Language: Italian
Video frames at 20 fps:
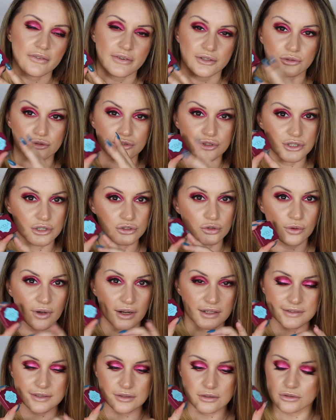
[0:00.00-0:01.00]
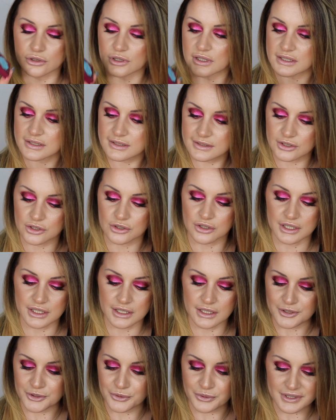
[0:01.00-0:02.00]
ha fatto uscire con altre
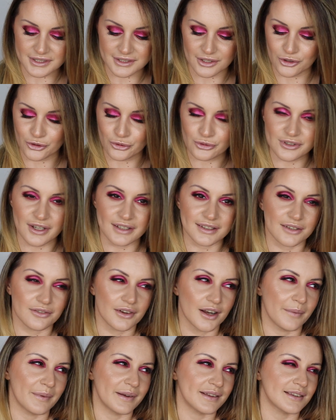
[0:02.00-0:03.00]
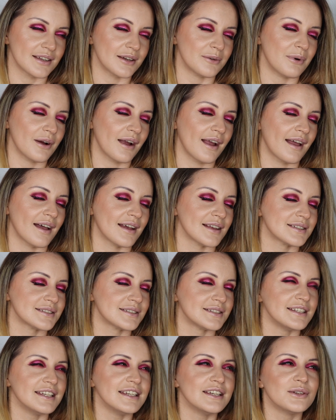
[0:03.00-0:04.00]
colorazioni io questa l'ho usata veramente un
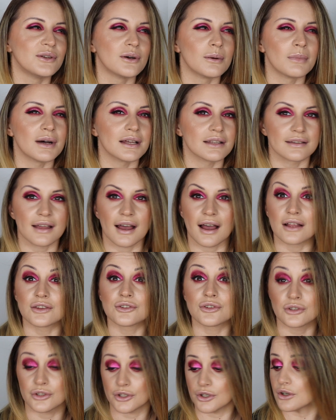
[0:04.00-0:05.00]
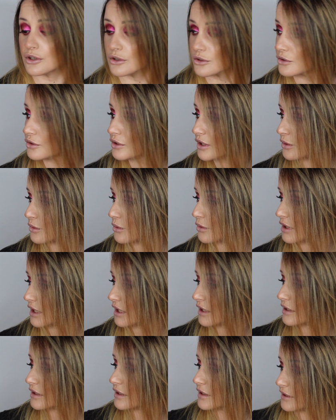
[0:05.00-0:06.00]
casino ma tanto ne ho ancora
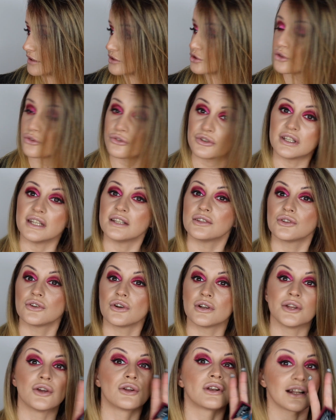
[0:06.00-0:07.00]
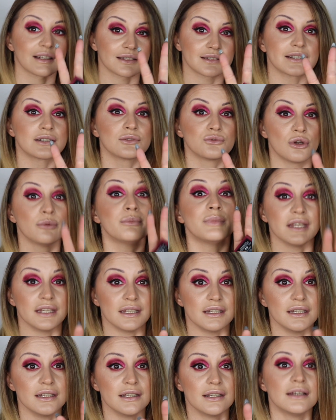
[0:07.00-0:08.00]
una che sto finendo ne ho altre due
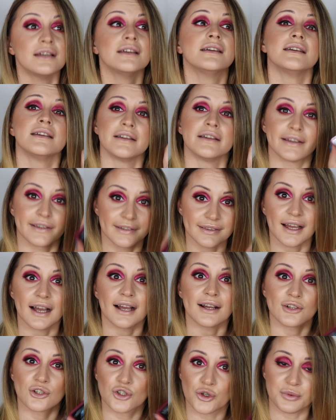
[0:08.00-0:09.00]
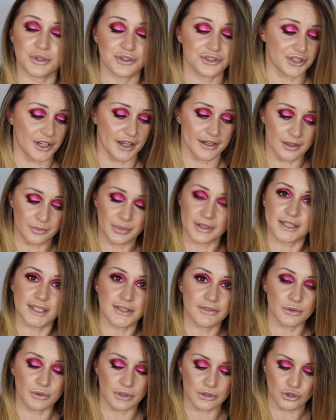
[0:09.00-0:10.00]
mini da cominciare per
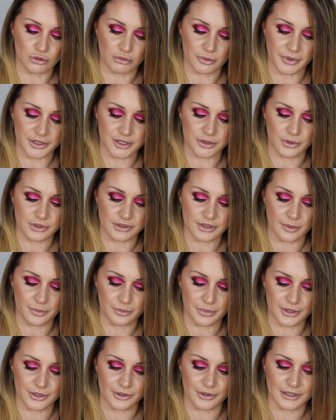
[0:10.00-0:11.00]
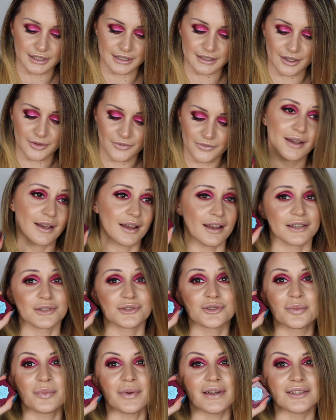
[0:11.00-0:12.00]
dirvi quanto mi piace questa piccolina è
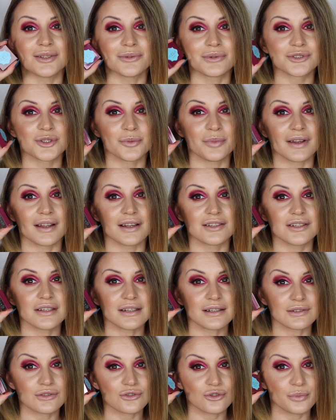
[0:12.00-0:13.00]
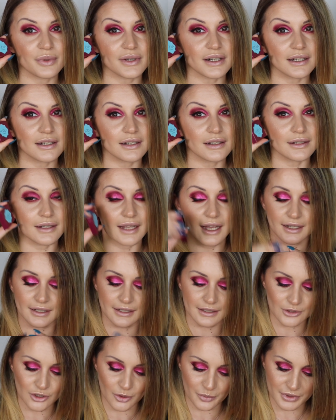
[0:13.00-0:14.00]
stupendo questo packaging super
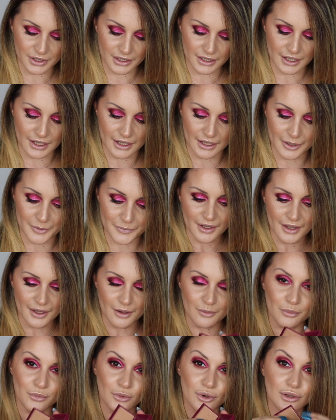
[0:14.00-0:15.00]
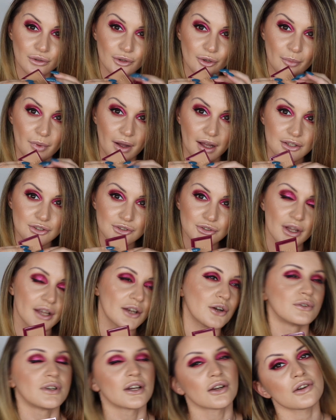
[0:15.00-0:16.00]
carino perché è molto basso
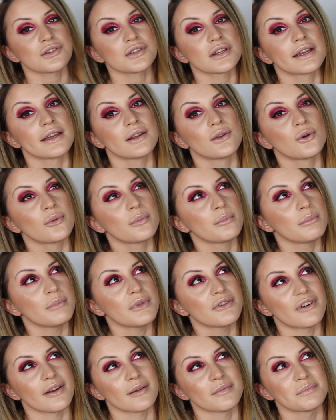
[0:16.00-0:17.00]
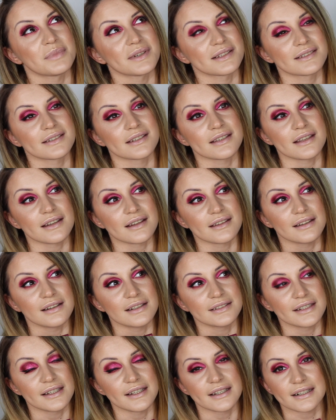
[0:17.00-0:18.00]
ecco una cosa che non mi fa impazzire
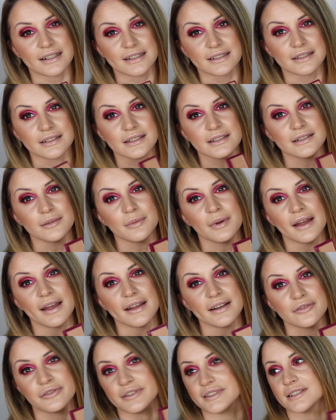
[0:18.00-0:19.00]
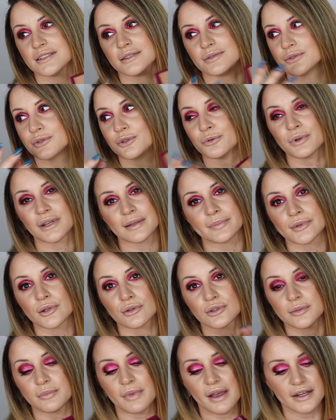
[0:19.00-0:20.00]
delle terre di, benefit comunque i
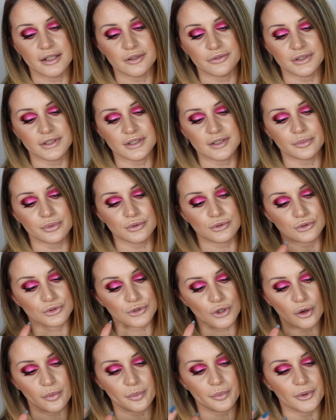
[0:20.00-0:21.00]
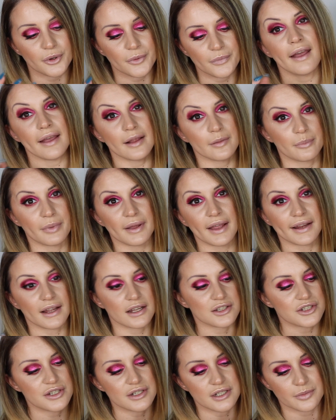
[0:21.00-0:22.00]
prodotti benefit purtroppo è il
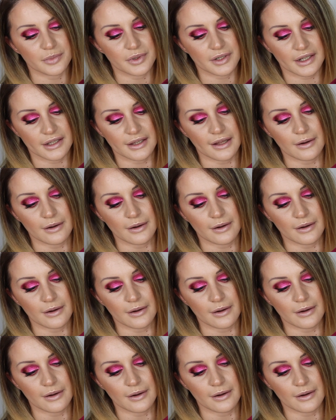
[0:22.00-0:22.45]
packaging perché